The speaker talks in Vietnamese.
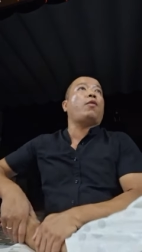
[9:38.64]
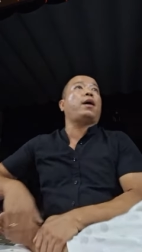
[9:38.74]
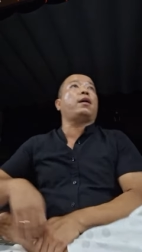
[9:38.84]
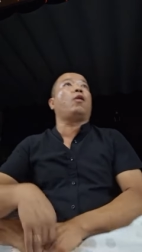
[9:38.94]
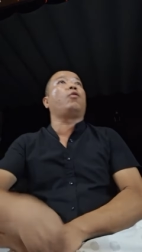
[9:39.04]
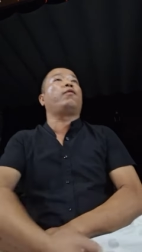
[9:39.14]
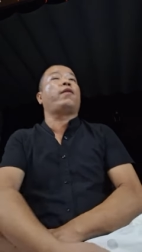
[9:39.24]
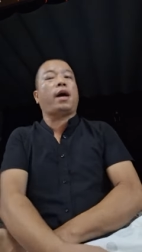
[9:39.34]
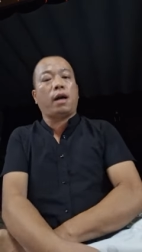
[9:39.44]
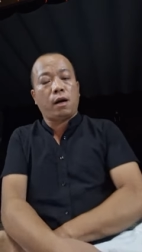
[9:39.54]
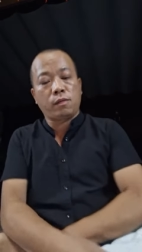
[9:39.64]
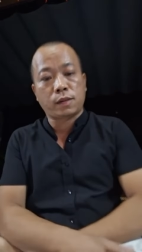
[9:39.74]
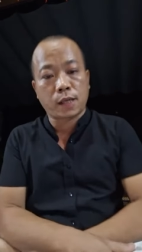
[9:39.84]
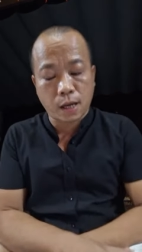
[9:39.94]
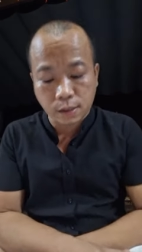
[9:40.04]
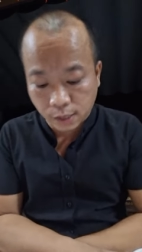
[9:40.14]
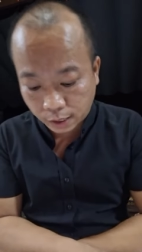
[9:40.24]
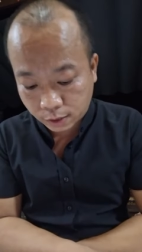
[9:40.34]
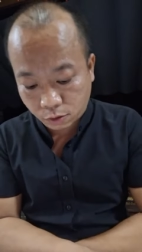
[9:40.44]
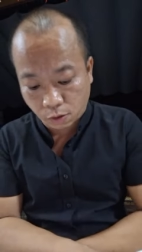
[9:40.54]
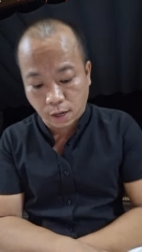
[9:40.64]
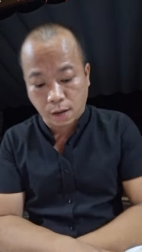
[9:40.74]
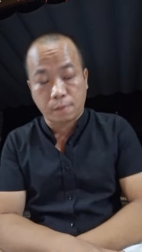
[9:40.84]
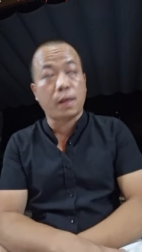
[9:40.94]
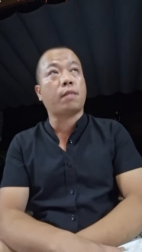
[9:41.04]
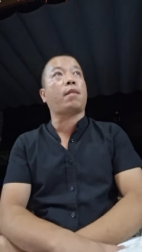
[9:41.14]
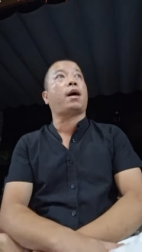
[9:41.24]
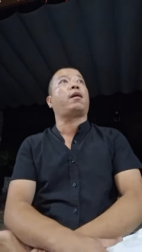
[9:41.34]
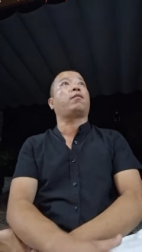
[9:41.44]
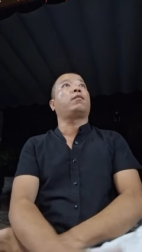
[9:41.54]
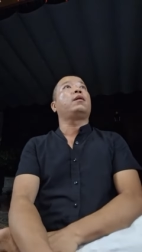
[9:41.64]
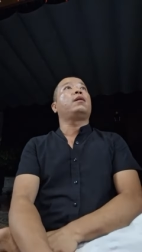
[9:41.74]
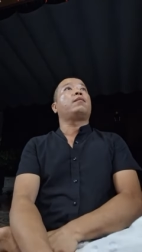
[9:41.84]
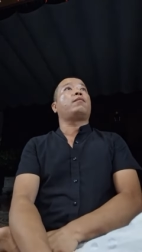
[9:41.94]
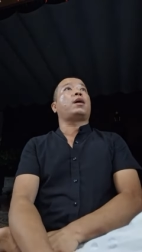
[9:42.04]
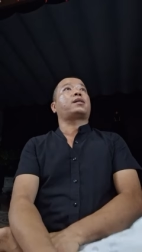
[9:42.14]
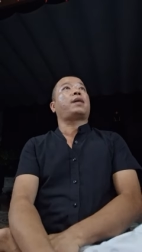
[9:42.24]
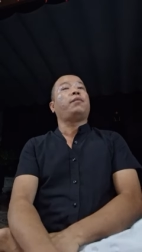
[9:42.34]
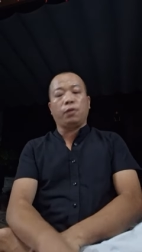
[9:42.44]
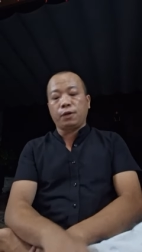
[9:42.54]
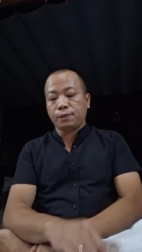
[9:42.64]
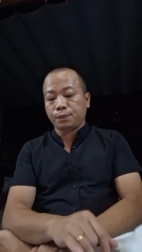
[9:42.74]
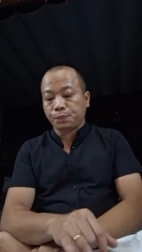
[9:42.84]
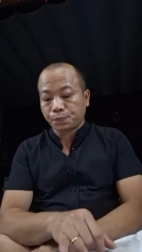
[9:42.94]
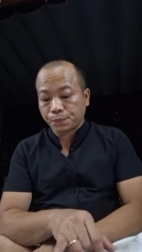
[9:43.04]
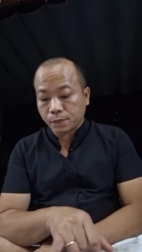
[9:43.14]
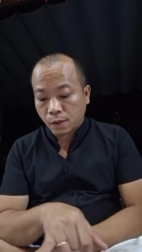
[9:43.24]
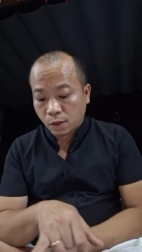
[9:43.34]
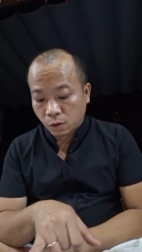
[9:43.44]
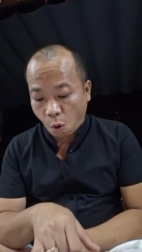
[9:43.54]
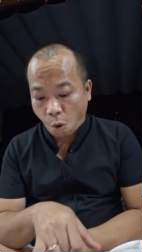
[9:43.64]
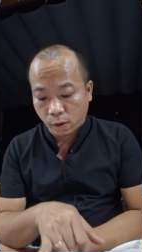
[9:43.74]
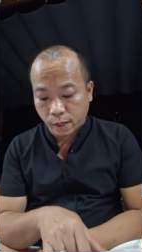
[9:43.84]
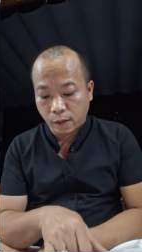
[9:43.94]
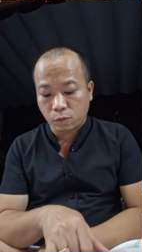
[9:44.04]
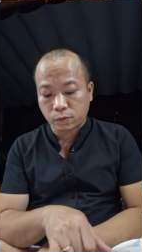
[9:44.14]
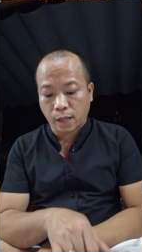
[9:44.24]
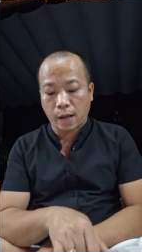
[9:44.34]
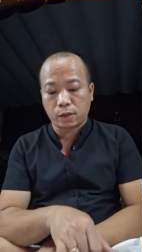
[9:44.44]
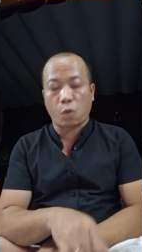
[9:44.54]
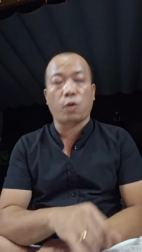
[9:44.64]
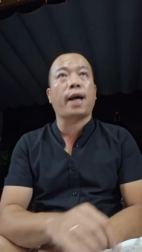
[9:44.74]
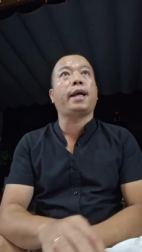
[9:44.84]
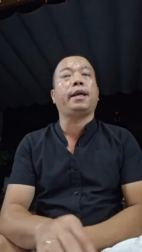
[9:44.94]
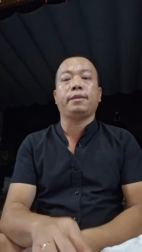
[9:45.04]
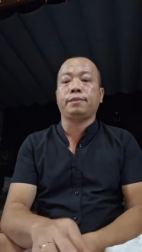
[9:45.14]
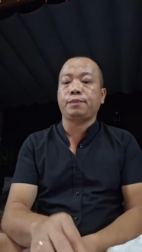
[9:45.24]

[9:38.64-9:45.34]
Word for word: quay đầu về ông sẽ dạy cho để biết bài học mà sám hối thổ cựu tại thổ lay